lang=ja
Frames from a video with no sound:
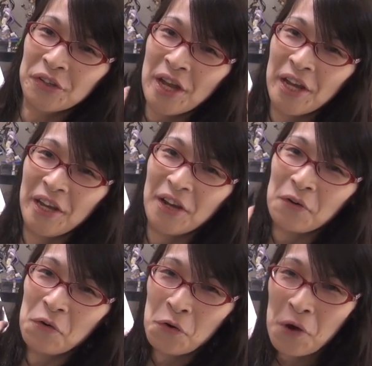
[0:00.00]
んだよね
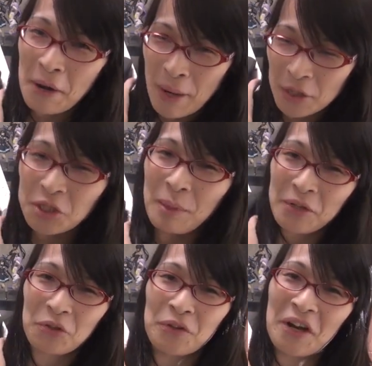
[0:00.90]
ここが
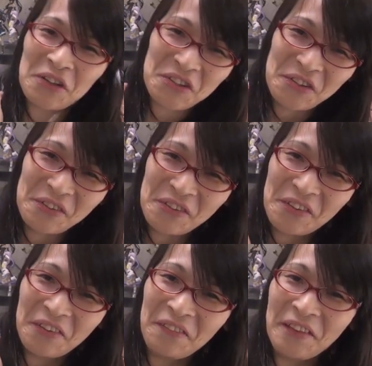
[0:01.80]
マウスパッドなんです
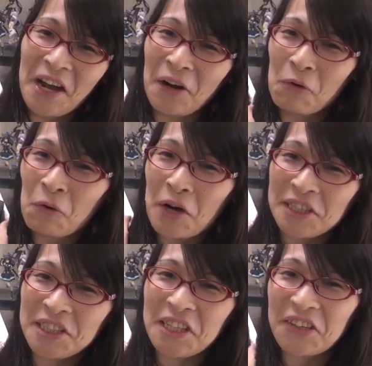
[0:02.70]
だからここ
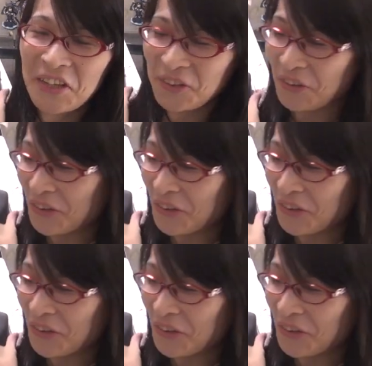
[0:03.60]
が小さくなる